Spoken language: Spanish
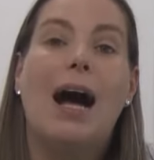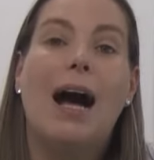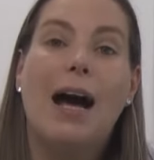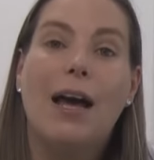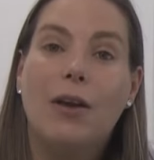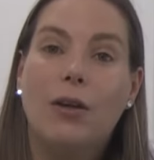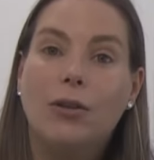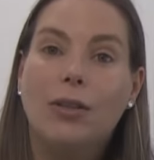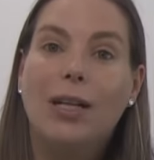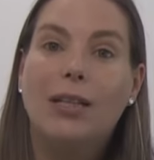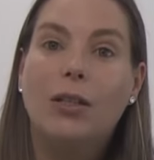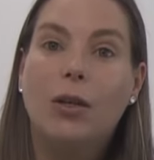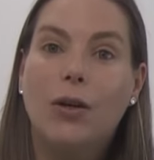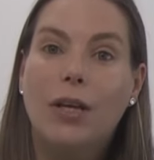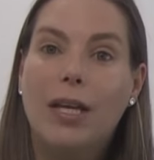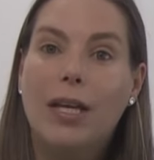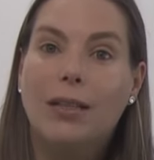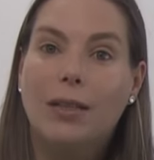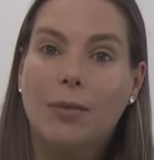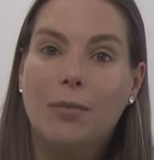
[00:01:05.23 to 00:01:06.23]
Hay otra
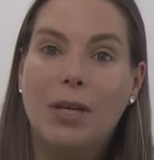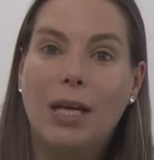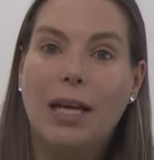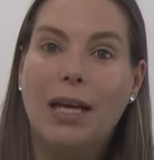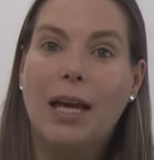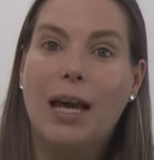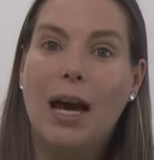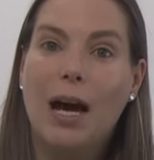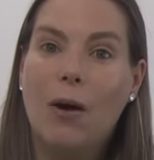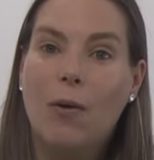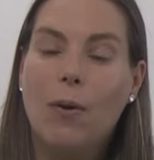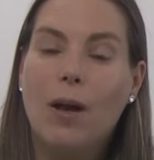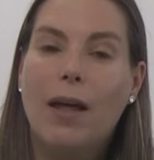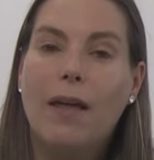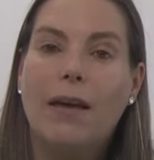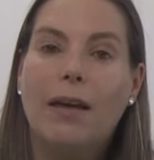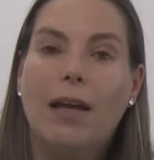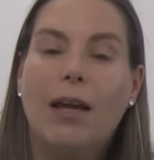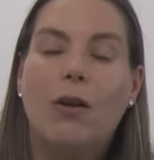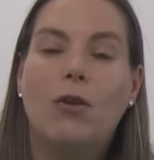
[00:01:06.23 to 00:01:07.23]
teoría también que
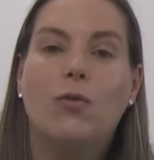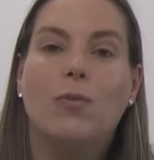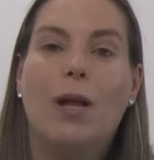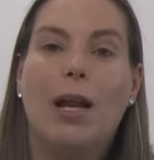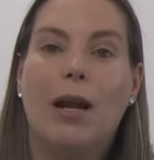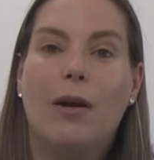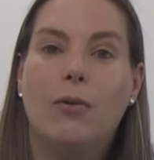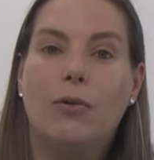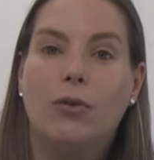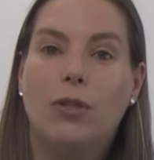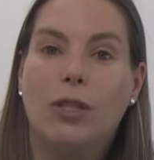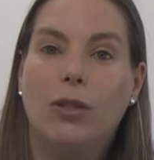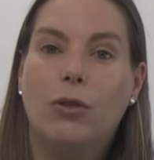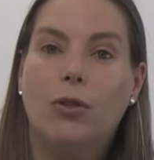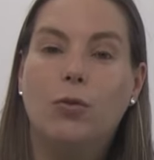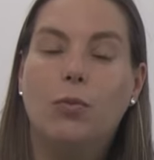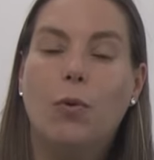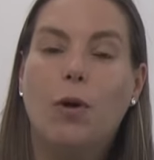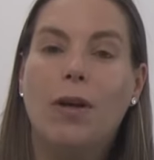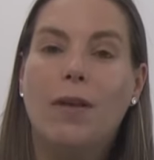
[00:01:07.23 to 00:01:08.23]
habla de que los
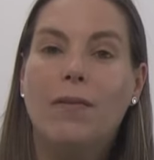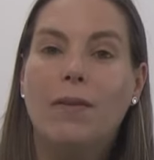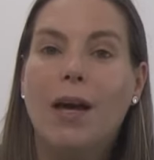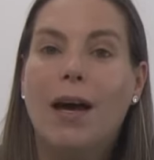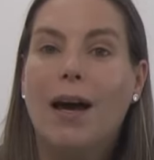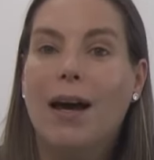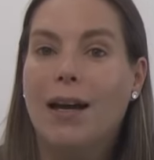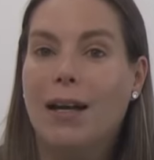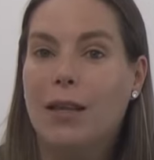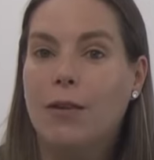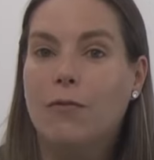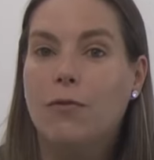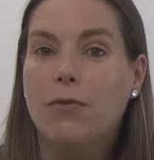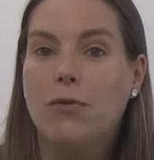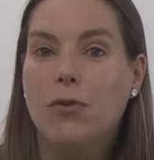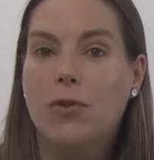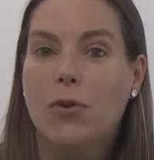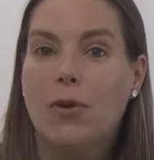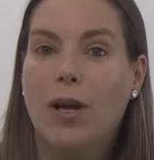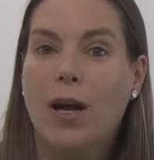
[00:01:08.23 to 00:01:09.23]
melanocitos pueden dejar de
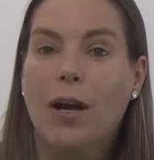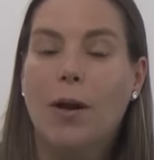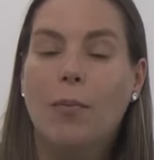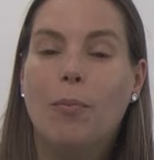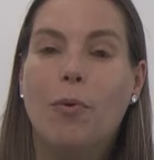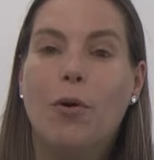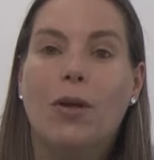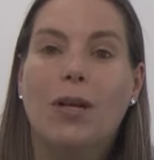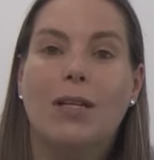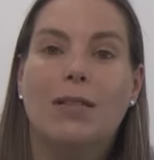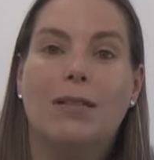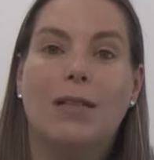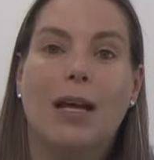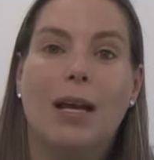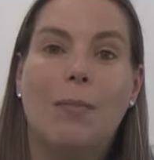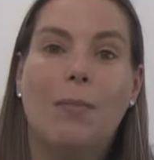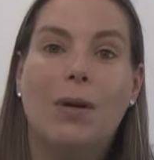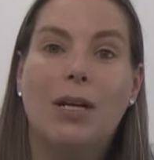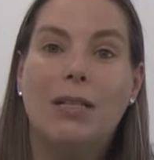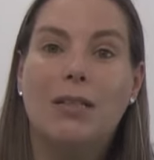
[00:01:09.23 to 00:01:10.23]
funcionar porque
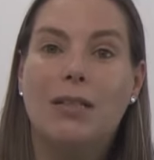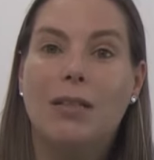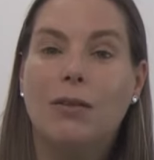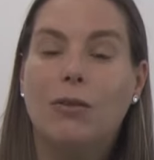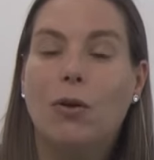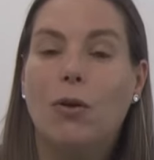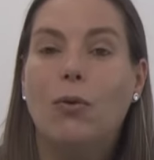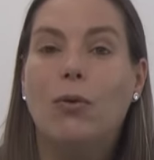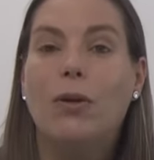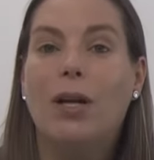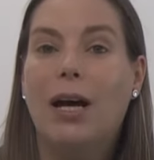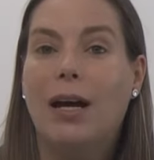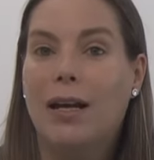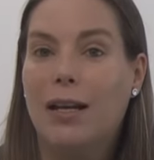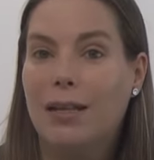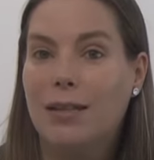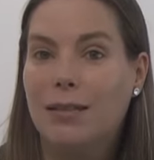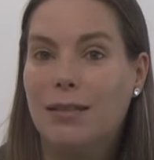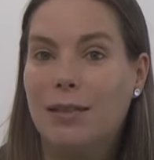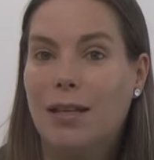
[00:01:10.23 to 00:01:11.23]
están apareciendo
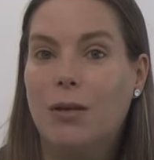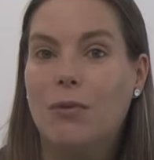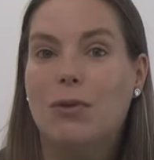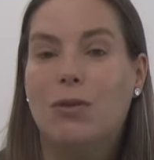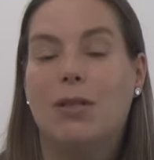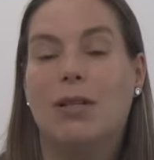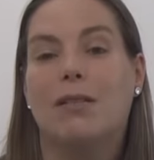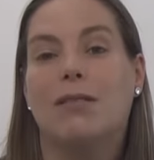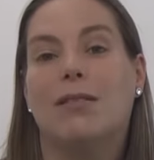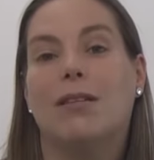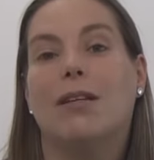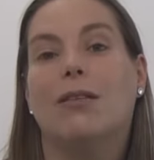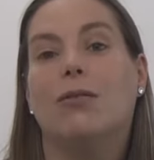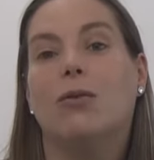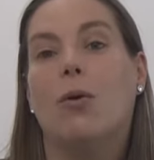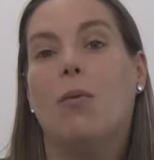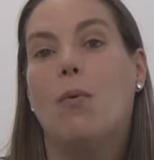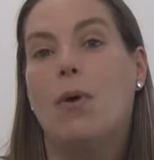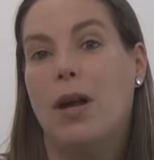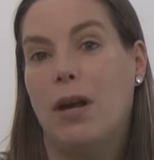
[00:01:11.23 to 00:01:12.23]
lunares que no están
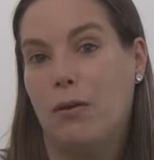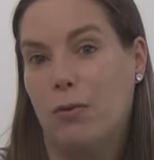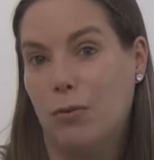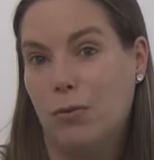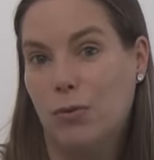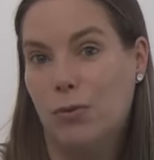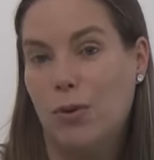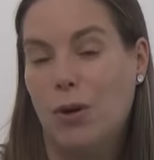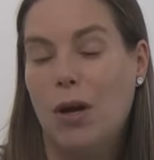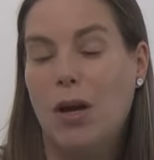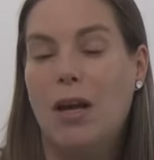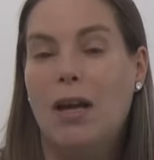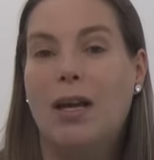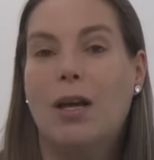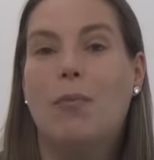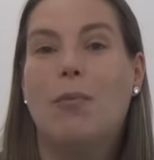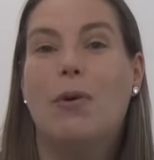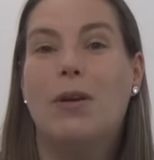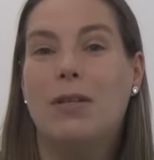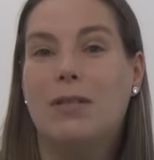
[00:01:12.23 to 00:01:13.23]
siendo buenos,
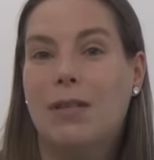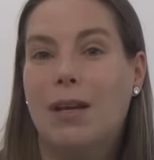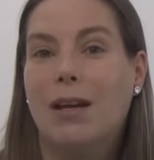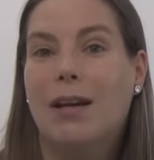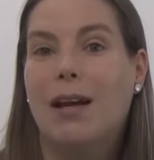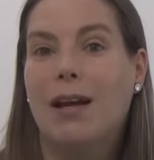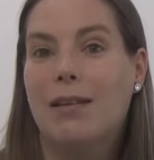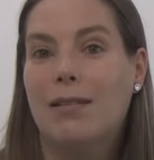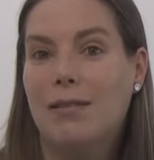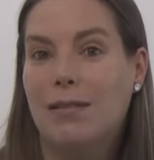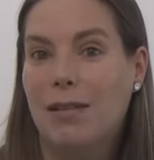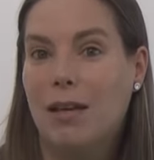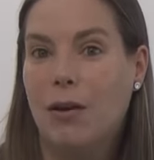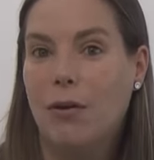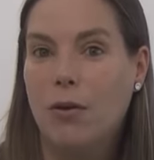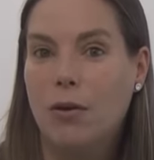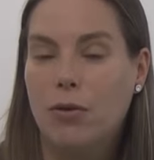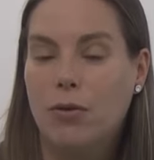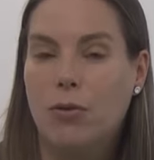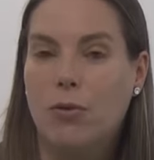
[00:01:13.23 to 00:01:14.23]
que pueden ser
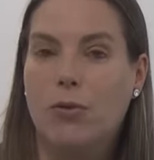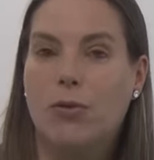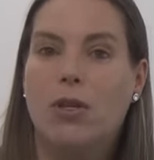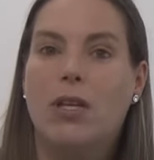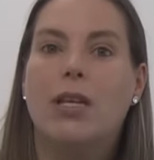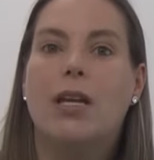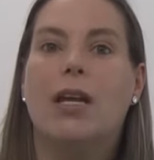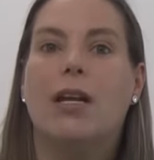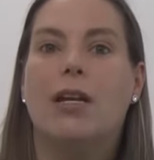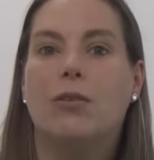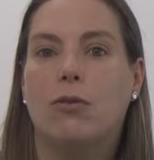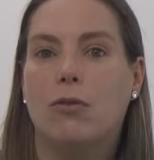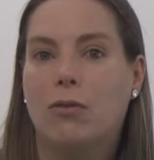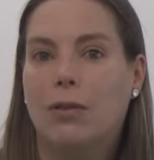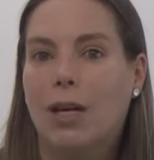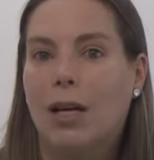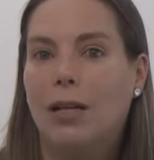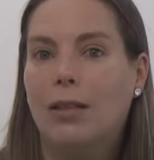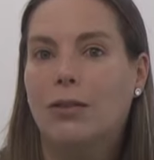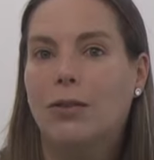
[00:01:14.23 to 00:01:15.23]
cancerosos y en
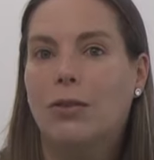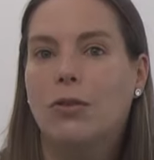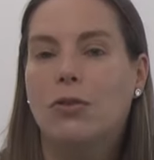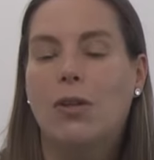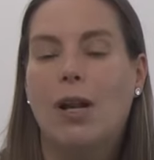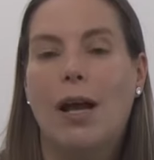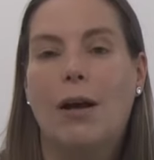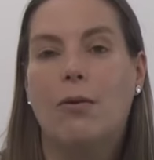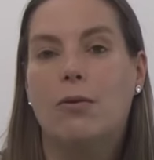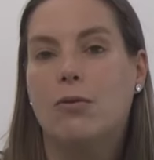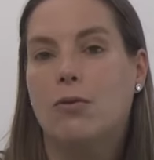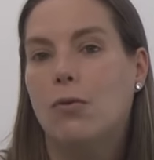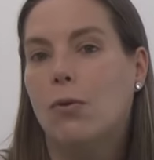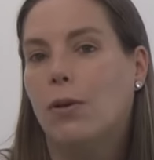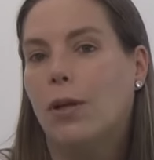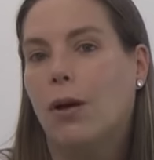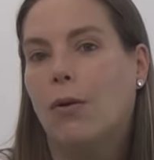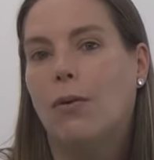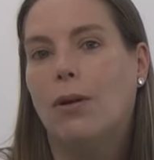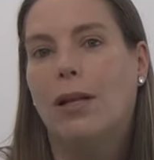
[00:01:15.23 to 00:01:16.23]
esos casos la
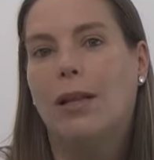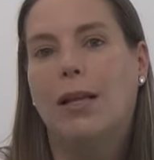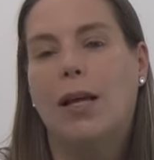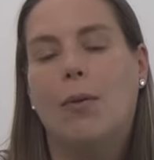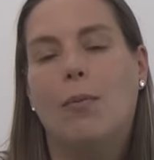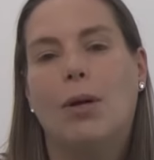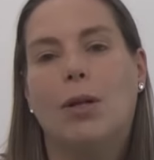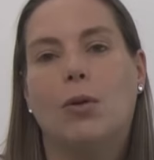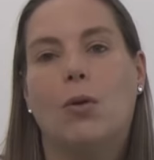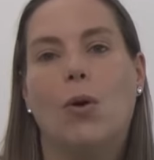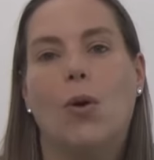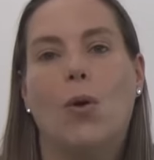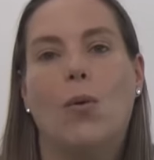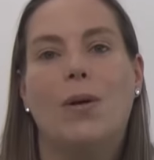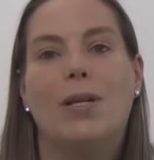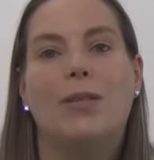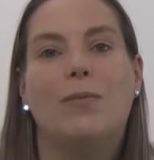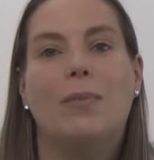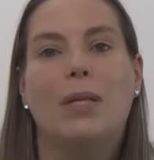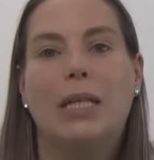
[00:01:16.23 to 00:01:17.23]
consulta con el
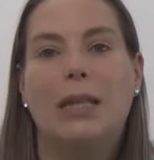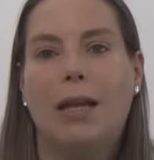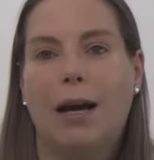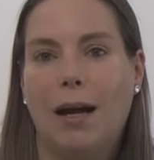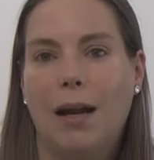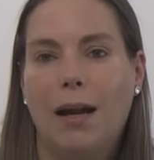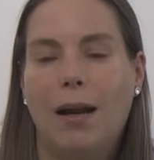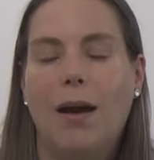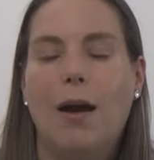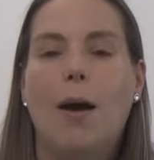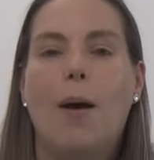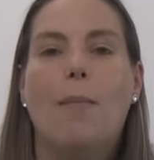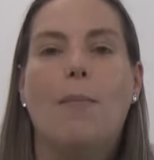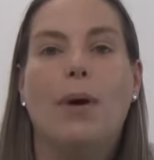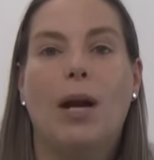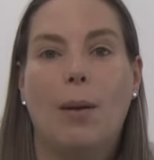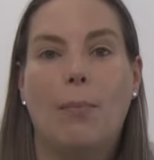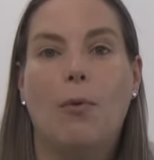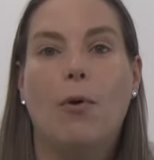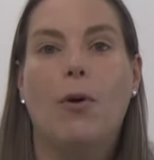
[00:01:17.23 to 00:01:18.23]
dermatólogo es vital
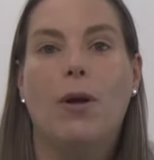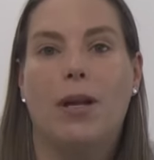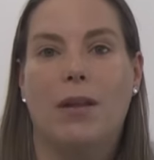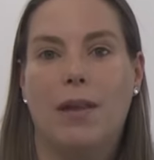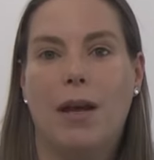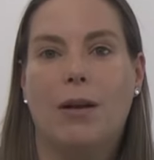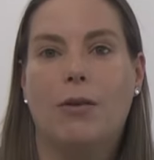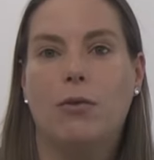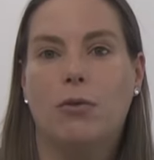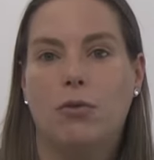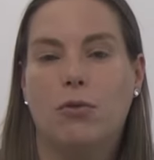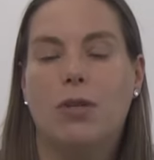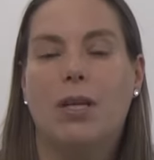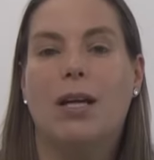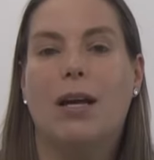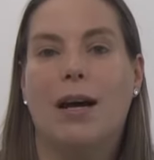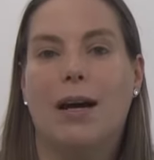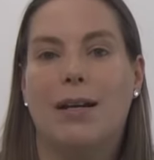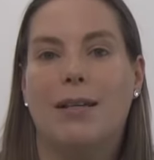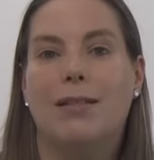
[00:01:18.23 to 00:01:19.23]
para poder
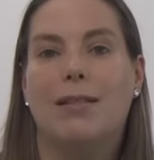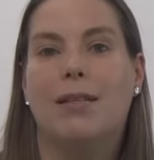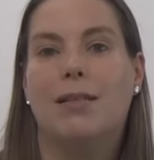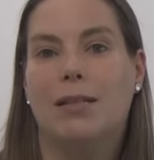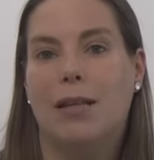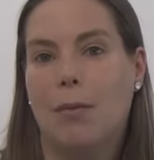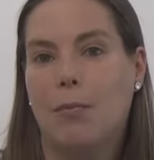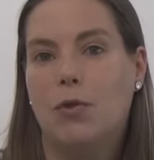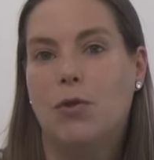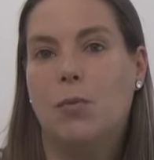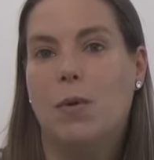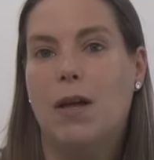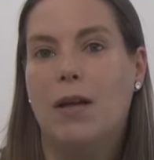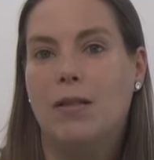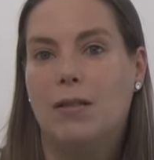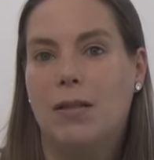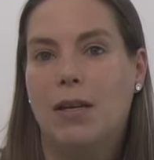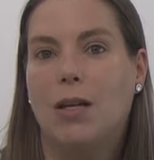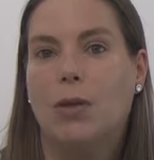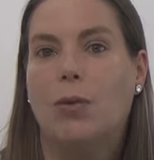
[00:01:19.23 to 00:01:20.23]
diagnosticar si estamos
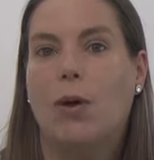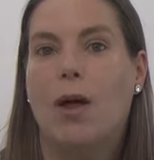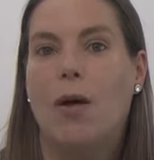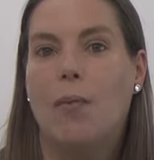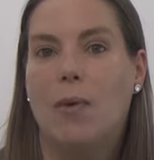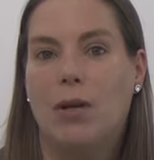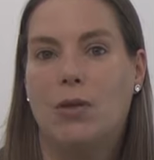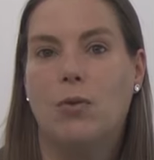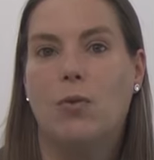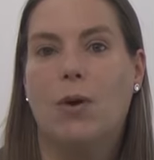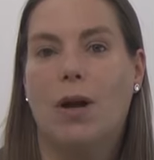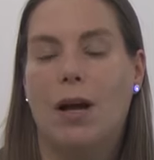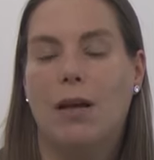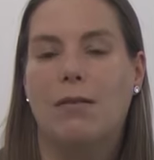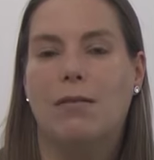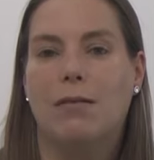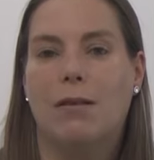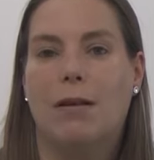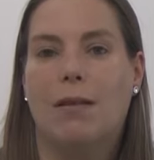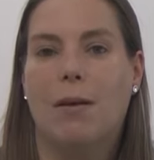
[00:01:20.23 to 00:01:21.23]
padeciendo además un
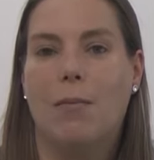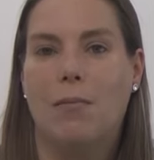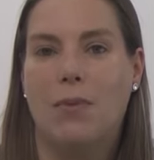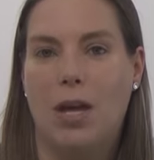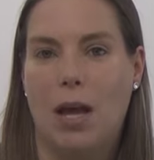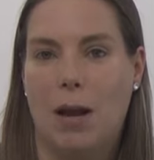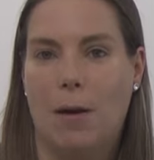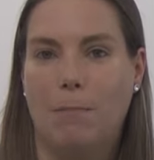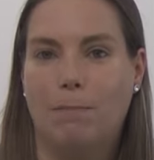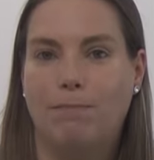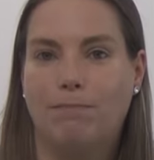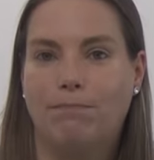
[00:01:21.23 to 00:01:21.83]
cáncer de piel.